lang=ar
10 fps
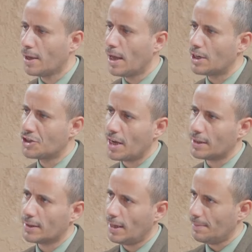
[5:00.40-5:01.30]

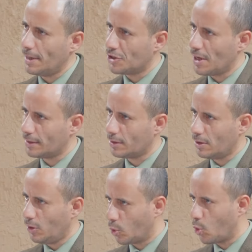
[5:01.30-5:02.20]
الجهات الداعمه، جهات
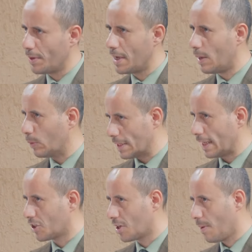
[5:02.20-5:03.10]
حكوميه
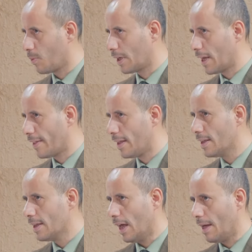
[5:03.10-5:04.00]
وزاره الشباب والرياضه،
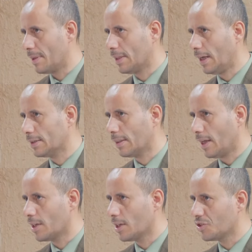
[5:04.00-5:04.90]
اما نتحدث
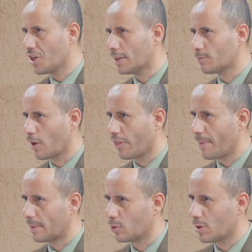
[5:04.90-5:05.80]
عن جهات
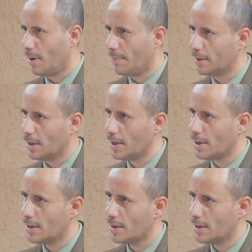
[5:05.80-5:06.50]
منظمات مجتمع مدني